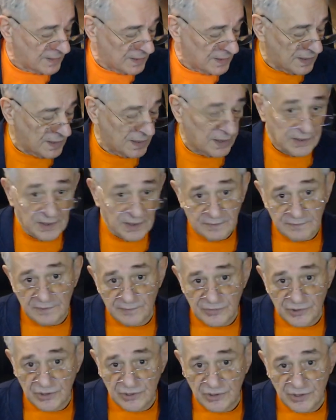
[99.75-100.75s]
А я
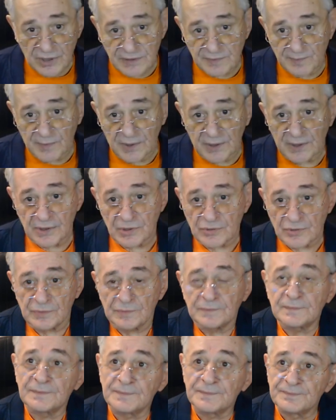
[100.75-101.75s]
вам сейчас покажу.
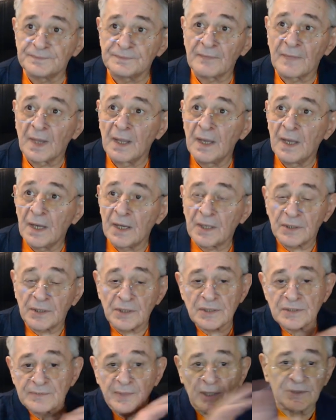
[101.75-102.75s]

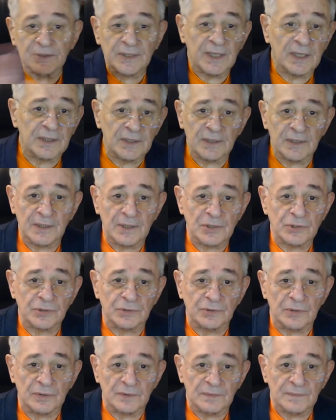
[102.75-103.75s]
Несмотря ни на
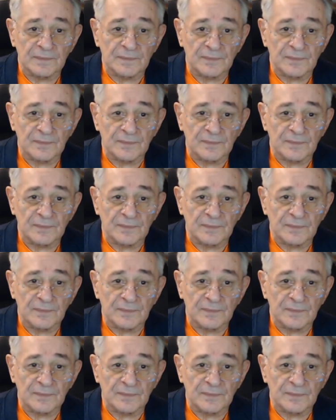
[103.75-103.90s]
что,